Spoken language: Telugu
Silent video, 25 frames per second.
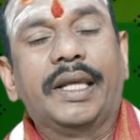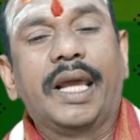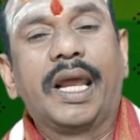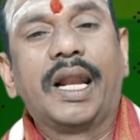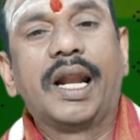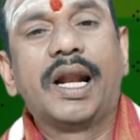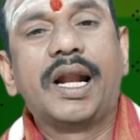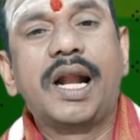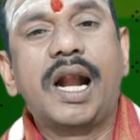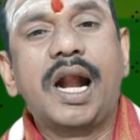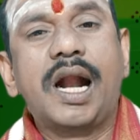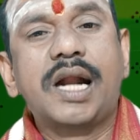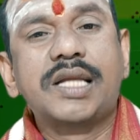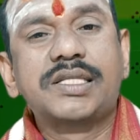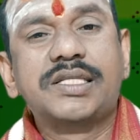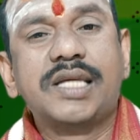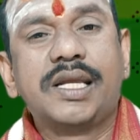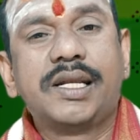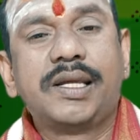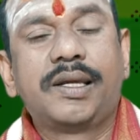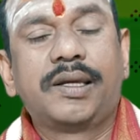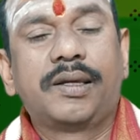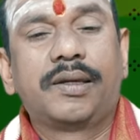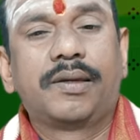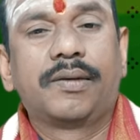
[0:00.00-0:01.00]
ఏలనాడు
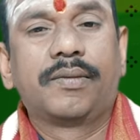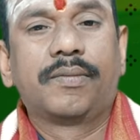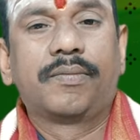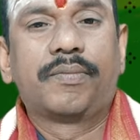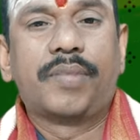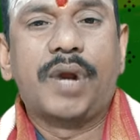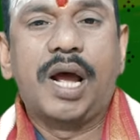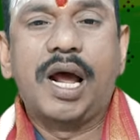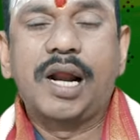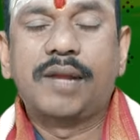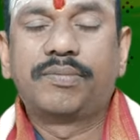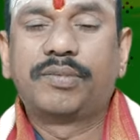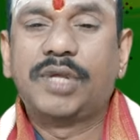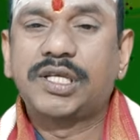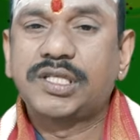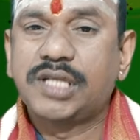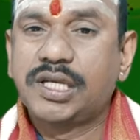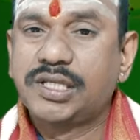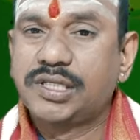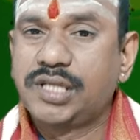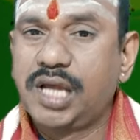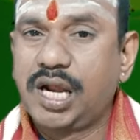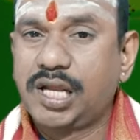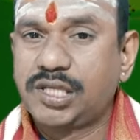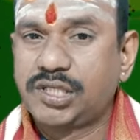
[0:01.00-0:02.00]
శని ప్రారంభ
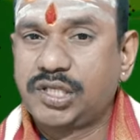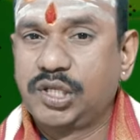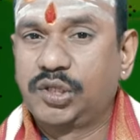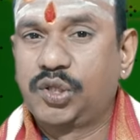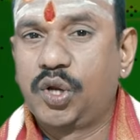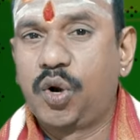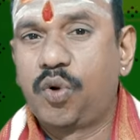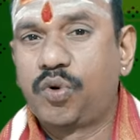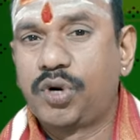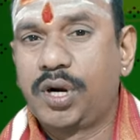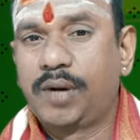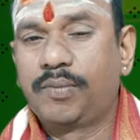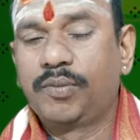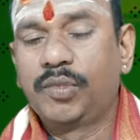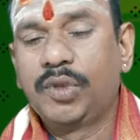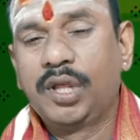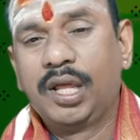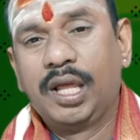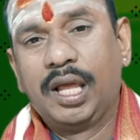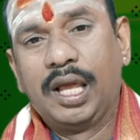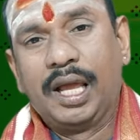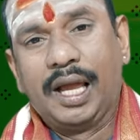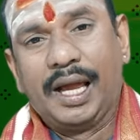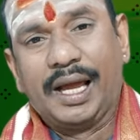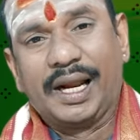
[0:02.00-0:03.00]
సంచార స్థితిలో ఉన్నాం
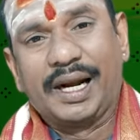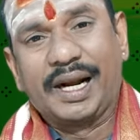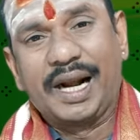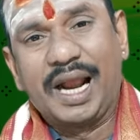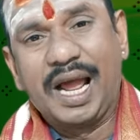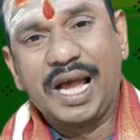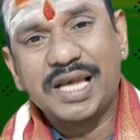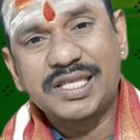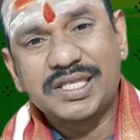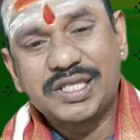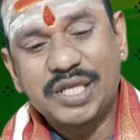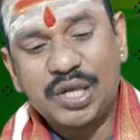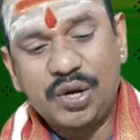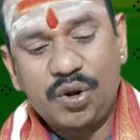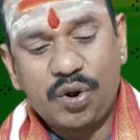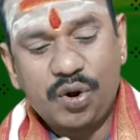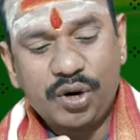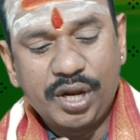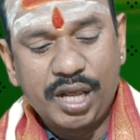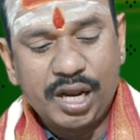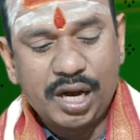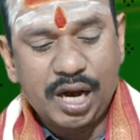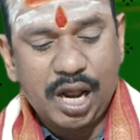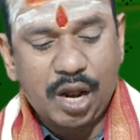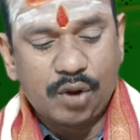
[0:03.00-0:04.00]

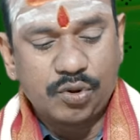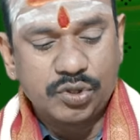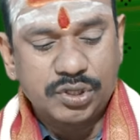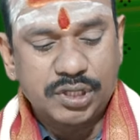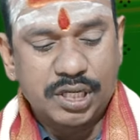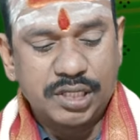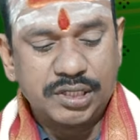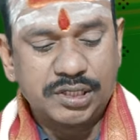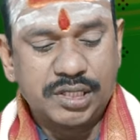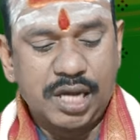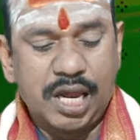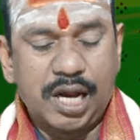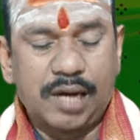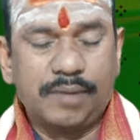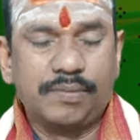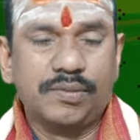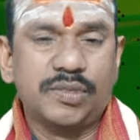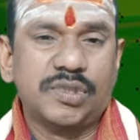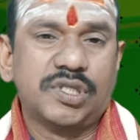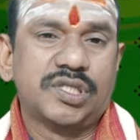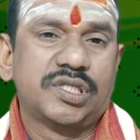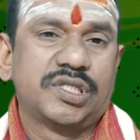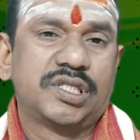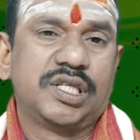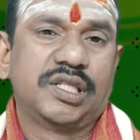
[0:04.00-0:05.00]
రాశిలోనే రాహు సంచారం
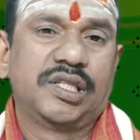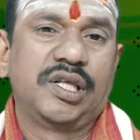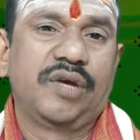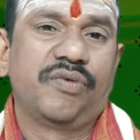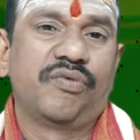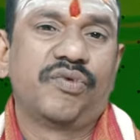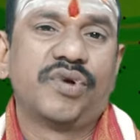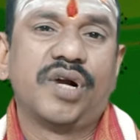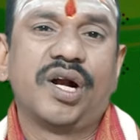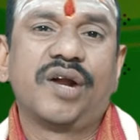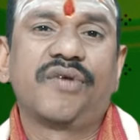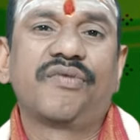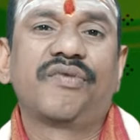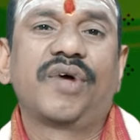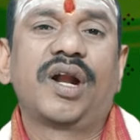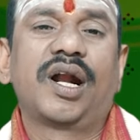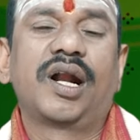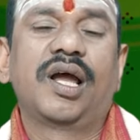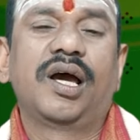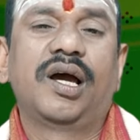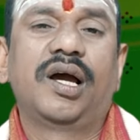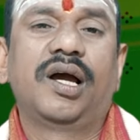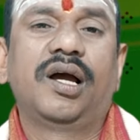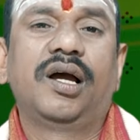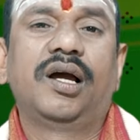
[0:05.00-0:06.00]
స్థితి ఉండడం
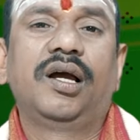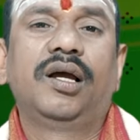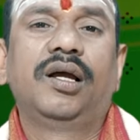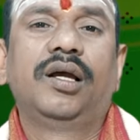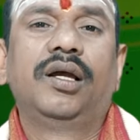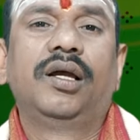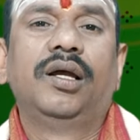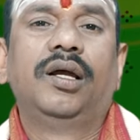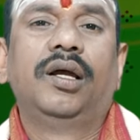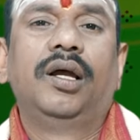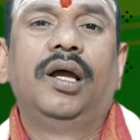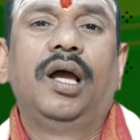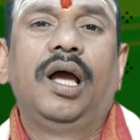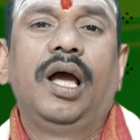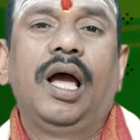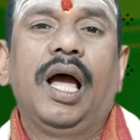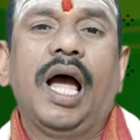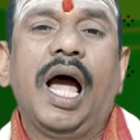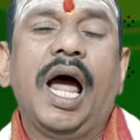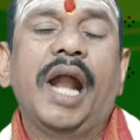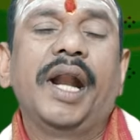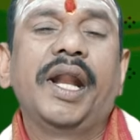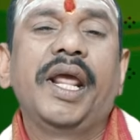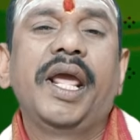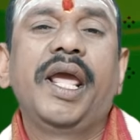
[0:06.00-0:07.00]
వలన
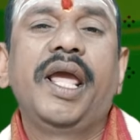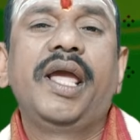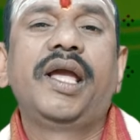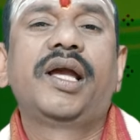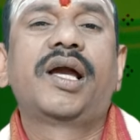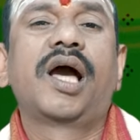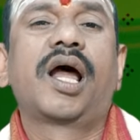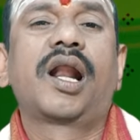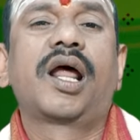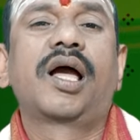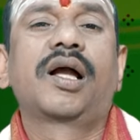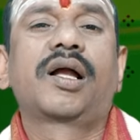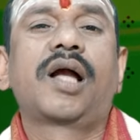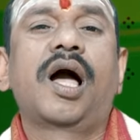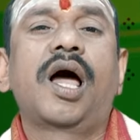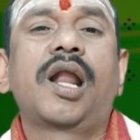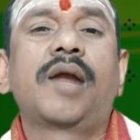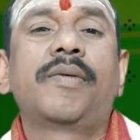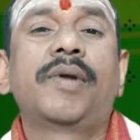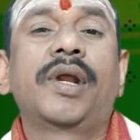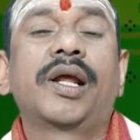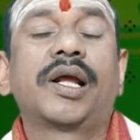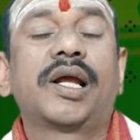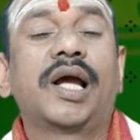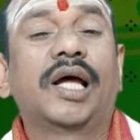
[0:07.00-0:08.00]
అనేక
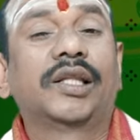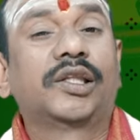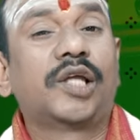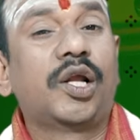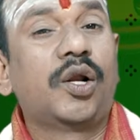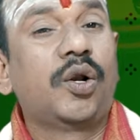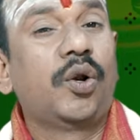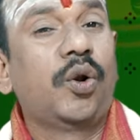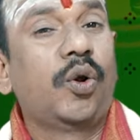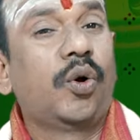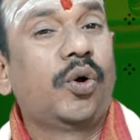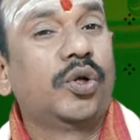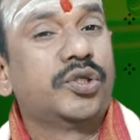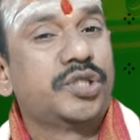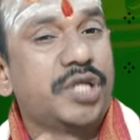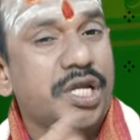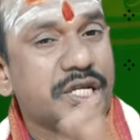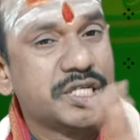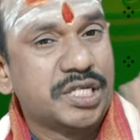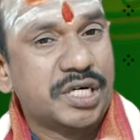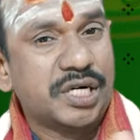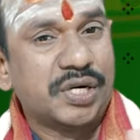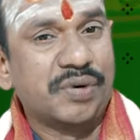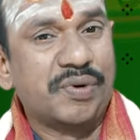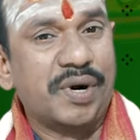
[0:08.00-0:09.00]
రకాలమైన గతంలో
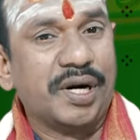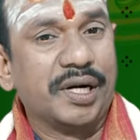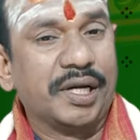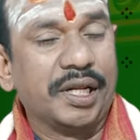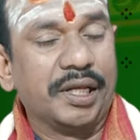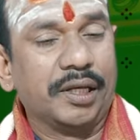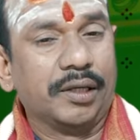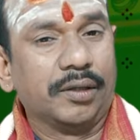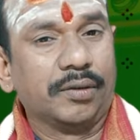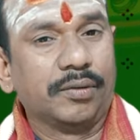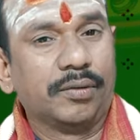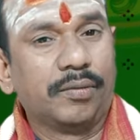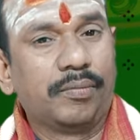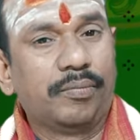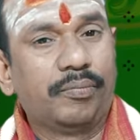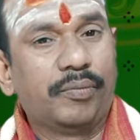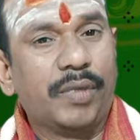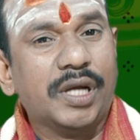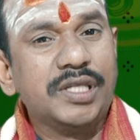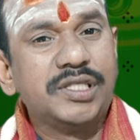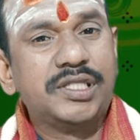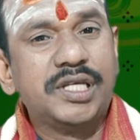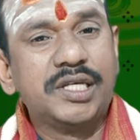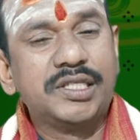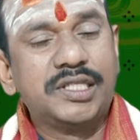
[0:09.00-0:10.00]
చేసినటువంటి
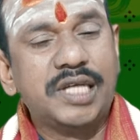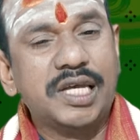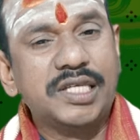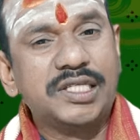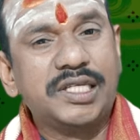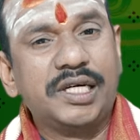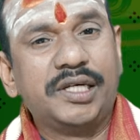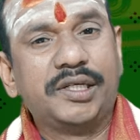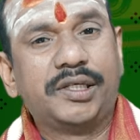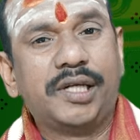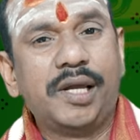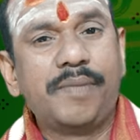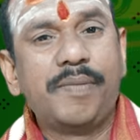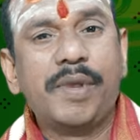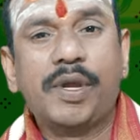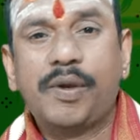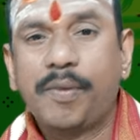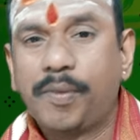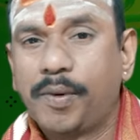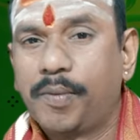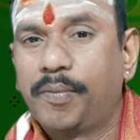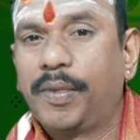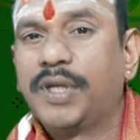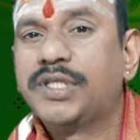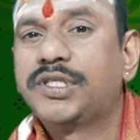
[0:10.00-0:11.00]
మంచి చేసింటే మీకు
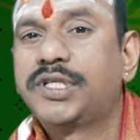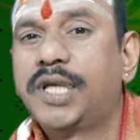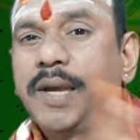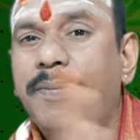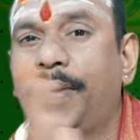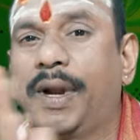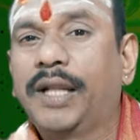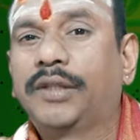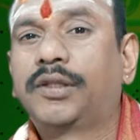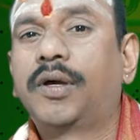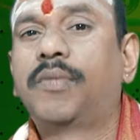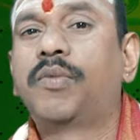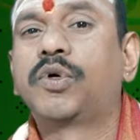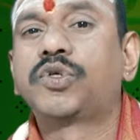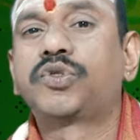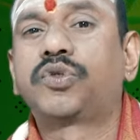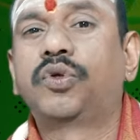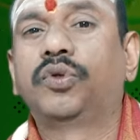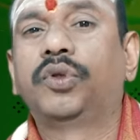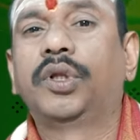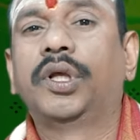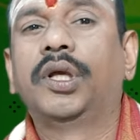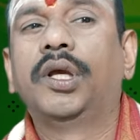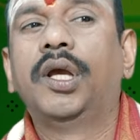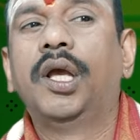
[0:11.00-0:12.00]
ఇప్పుడు మంచే ఫలితం
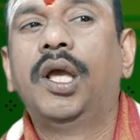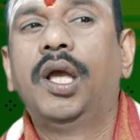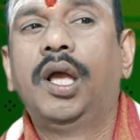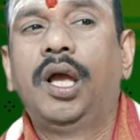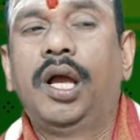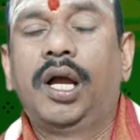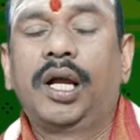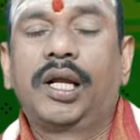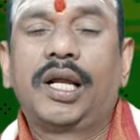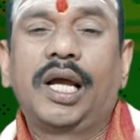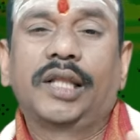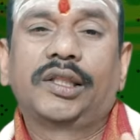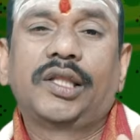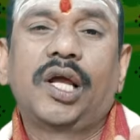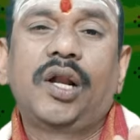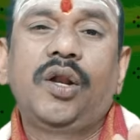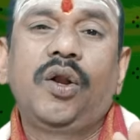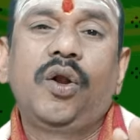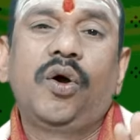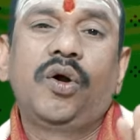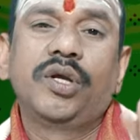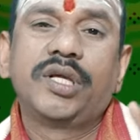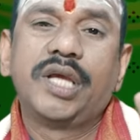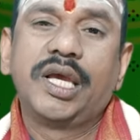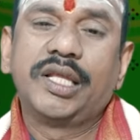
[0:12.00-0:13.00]
వస్తుంది
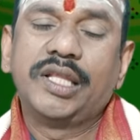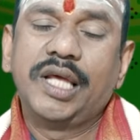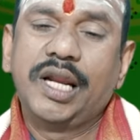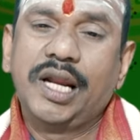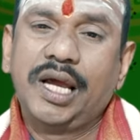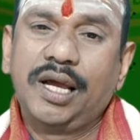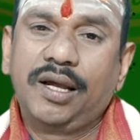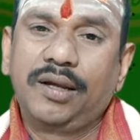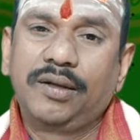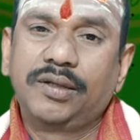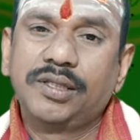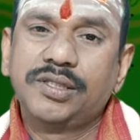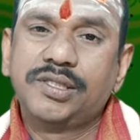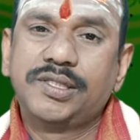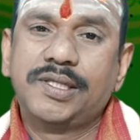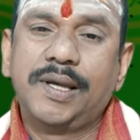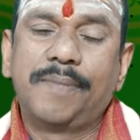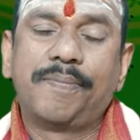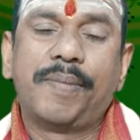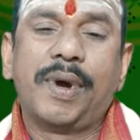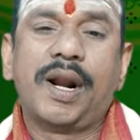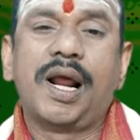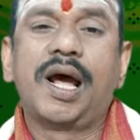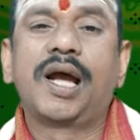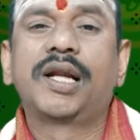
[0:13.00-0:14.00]
గతంలో ఏదైనా
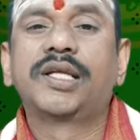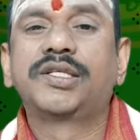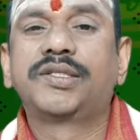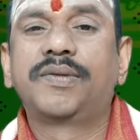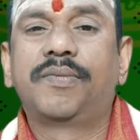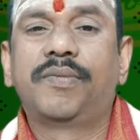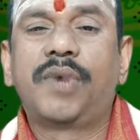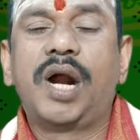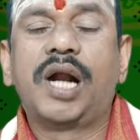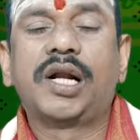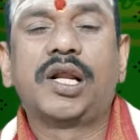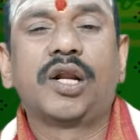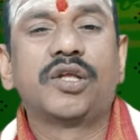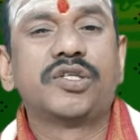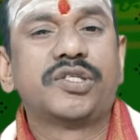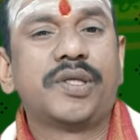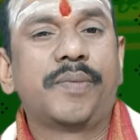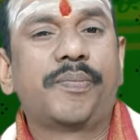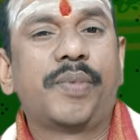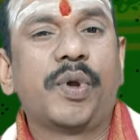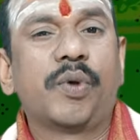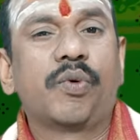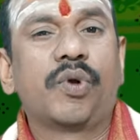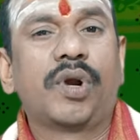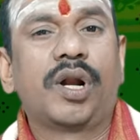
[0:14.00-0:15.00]
చెప్పరాని మాటలు
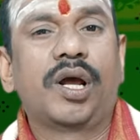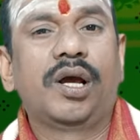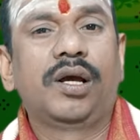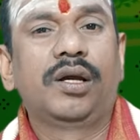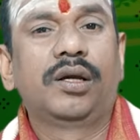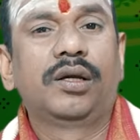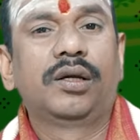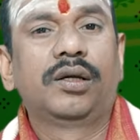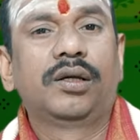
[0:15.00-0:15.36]
చెప్పి ఉన్నా